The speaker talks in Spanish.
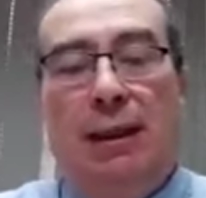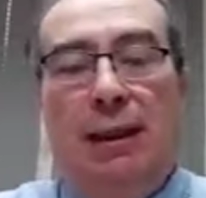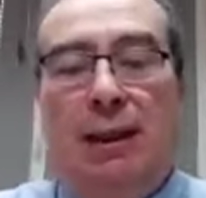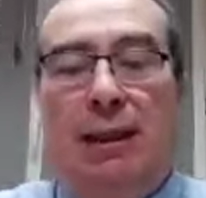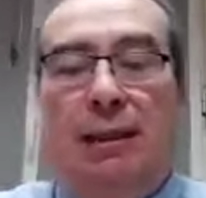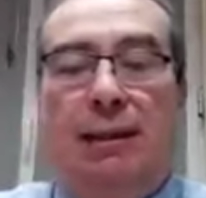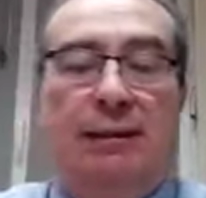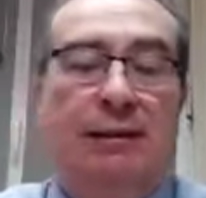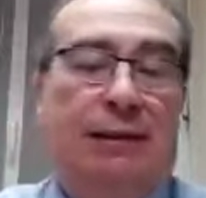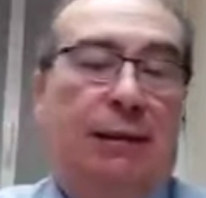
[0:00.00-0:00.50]

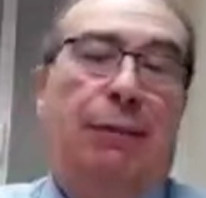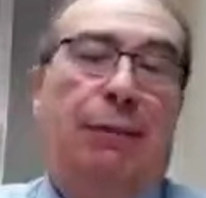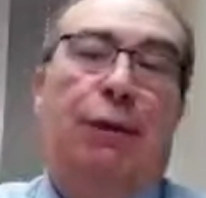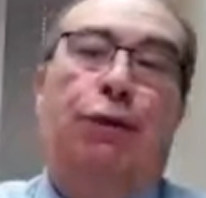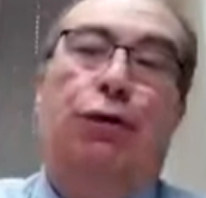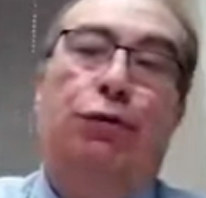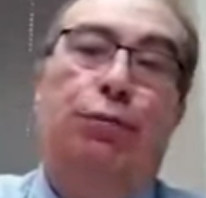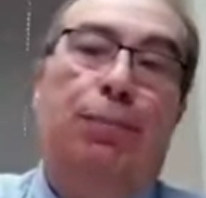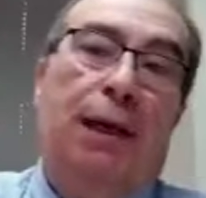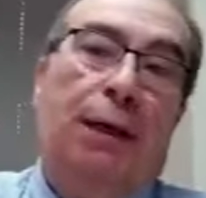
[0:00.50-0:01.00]
que
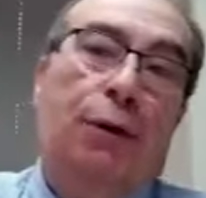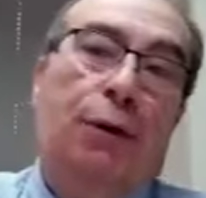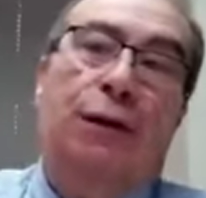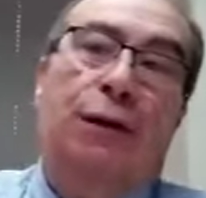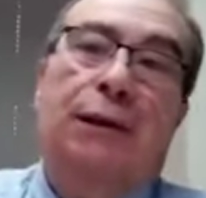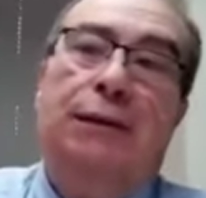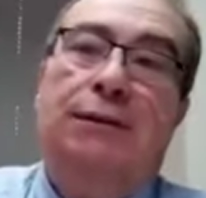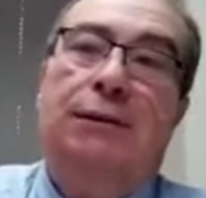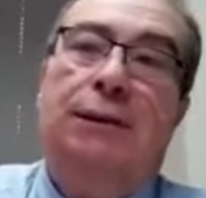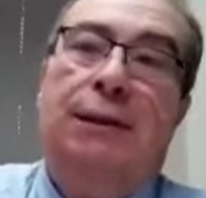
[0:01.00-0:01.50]
arrastraba dos
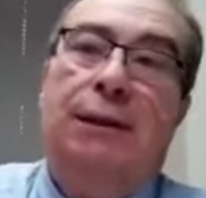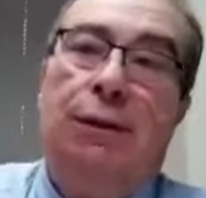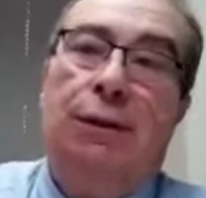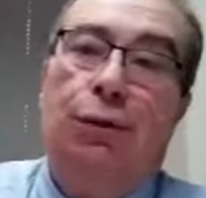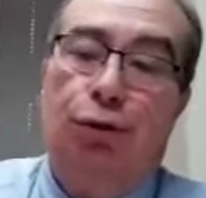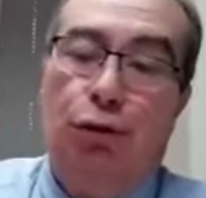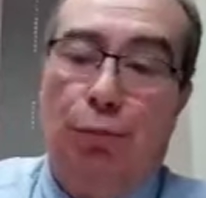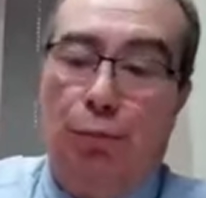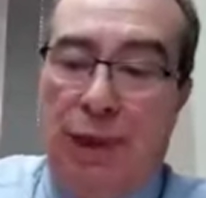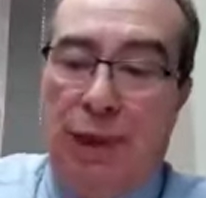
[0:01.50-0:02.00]
vagones
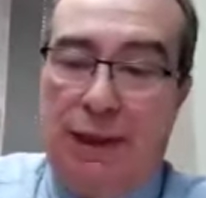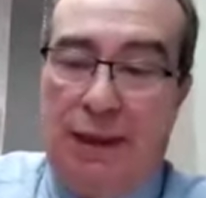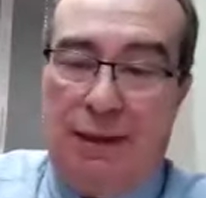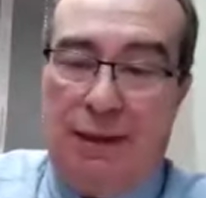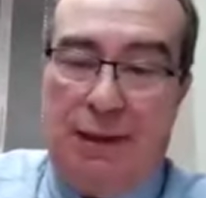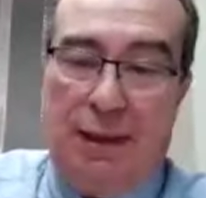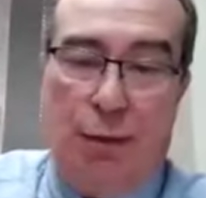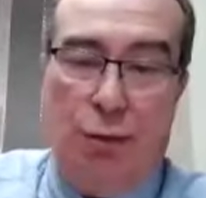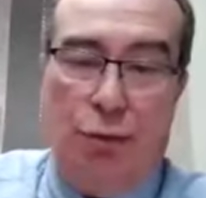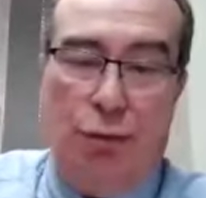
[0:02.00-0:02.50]
de ocho
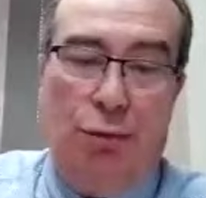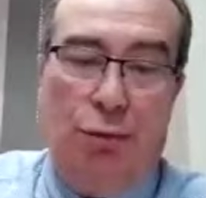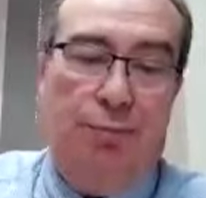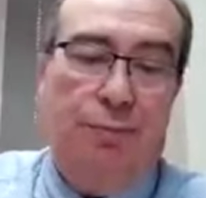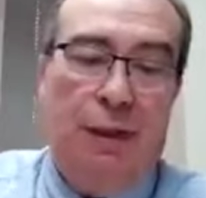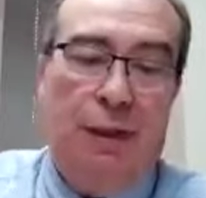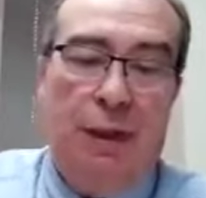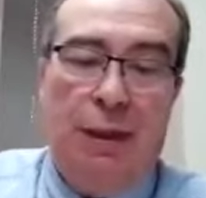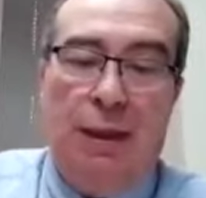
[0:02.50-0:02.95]
plazas cada uno.